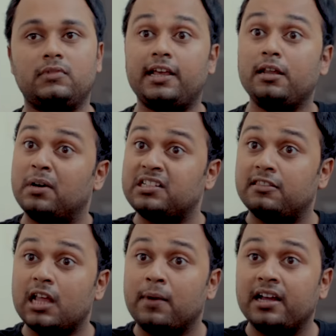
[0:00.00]
लेकिन बस
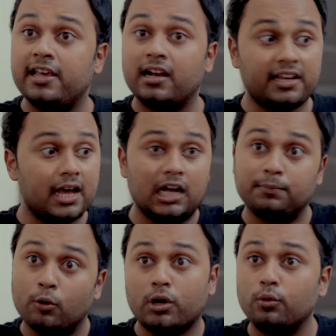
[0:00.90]
इतना मारिएगा कि हाथ
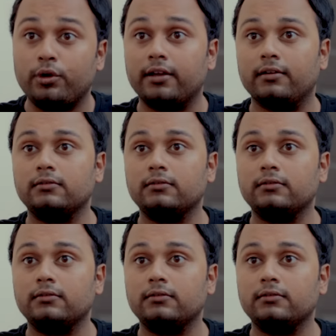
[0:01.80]
पाऊ ना टूटे